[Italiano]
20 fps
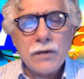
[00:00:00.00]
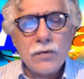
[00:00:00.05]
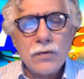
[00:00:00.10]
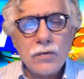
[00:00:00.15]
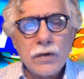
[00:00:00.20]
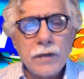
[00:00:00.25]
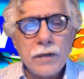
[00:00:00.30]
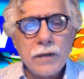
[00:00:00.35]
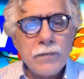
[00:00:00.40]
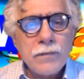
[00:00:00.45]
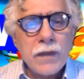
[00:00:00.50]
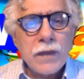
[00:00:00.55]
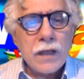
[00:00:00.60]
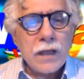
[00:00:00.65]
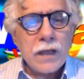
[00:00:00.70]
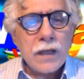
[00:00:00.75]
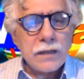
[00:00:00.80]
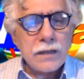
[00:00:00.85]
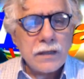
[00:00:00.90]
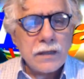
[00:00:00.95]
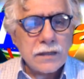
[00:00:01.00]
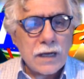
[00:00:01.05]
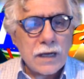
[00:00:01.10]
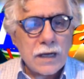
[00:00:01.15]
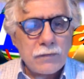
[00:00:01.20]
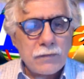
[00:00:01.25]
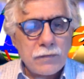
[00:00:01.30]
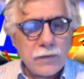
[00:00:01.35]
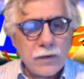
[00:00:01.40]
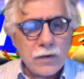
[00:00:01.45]
di valori e di
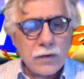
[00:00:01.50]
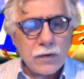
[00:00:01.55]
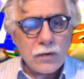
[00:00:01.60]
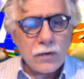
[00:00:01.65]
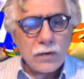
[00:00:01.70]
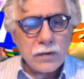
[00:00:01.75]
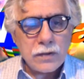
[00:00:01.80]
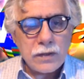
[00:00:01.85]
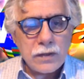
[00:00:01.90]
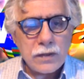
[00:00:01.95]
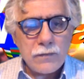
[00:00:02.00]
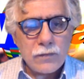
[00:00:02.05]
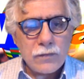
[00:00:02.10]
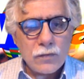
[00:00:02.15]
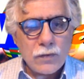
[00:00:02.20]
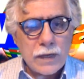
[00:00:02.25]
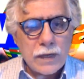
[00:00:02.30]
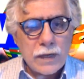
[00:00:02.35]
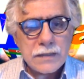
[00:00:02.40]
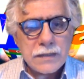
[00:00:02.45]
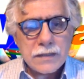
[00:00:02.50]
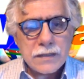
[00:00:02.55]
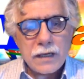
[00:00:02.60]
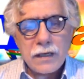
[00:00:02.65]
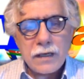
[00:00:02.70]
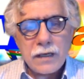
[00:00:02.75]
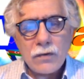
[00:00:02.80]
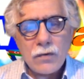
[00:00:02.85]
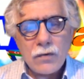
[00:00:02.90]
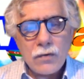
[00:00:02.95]
traffico di influenze
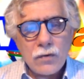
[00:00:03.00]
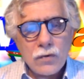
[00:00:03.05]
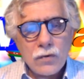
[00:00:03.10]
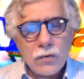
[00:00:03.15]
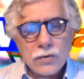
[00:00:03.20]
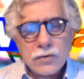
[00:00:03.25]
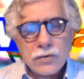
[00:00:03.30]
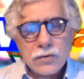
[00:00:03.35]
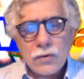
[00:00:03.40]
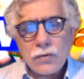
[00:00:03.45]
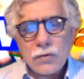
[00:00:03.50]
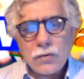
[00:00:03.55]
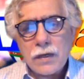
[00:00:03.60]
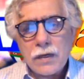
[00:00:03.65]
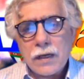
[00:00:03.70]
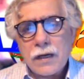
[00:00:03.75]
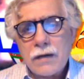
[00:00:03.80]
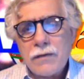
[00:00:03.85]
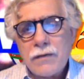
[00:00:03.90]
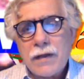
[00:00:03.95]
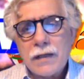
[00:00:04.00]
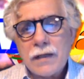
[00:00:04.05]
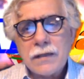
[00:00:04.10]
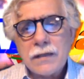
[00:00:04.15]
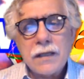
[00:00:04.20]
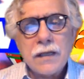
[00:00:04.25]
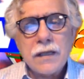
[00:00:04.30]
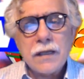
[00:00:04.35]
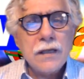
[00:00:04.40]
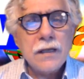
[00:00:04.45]
in concorso con
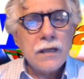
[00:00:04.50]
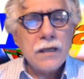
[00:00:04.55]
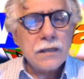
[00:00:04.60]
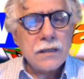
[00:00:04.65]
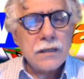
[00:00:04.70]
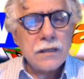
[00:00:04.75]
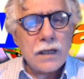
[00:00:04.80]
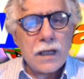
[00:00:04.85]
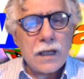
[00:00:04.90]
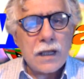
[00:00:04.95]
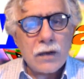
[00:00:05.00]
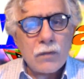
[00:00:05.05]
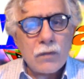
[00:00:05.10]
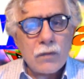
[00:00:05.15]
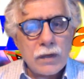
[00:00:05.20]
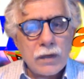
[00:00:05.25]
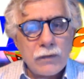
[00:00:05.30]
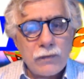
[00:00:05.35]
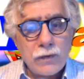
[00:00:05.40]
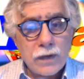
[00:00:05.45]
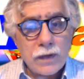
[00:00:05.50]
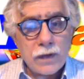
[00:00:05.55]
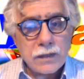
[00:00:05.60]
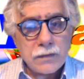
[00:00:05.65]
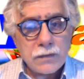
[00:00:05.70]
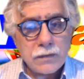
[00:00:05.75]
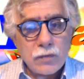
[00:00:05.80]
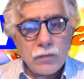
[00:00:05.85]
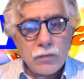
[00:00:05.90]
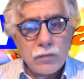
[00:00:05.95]
l'aggravante della
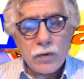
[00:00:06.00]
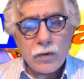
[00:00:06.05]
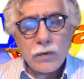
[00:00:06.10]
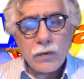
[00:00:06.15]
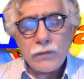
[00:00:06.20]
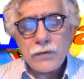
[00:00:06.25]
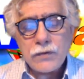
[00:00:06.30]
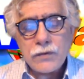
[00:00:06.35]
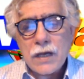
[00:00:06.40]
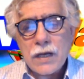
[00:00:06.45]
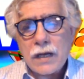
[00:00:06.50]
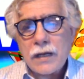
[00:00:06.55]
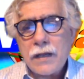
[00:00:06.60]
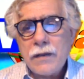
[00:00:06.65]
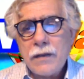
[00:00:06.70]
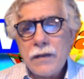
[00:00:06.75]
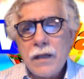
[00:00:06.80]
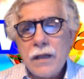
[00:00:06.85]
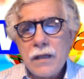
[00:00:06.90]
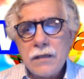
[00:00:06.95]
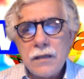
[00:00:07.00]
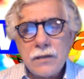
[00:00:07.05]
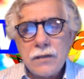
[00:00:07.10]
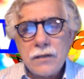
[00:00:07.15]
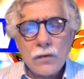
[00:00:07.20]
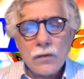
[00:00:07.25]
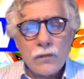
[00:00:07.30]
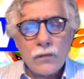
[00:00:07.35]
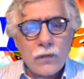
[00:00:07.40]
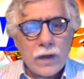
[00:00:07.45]
qualifica di pubblico ufficiale di
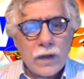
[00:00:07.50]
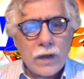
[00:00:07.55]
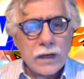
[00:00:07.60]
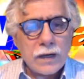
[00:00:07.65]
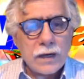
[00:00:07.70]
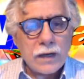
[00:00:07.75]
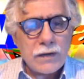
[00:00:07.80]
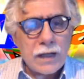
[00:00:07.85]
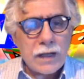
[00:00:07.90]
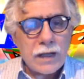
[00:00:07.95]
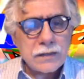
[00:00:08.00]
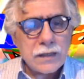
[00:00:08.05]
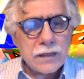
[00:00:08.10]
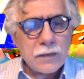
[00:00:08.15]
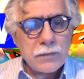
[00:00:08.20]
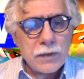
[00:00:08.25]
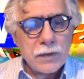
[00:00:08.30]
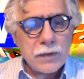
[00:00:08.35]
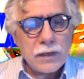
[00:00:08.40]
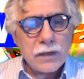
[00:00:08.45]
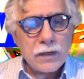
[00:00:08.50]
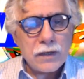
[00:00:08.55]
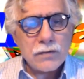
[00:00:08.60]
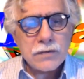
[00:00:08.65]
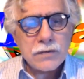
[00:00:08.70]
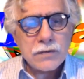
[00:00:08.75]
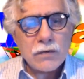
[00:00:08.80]
truffa aggravata per il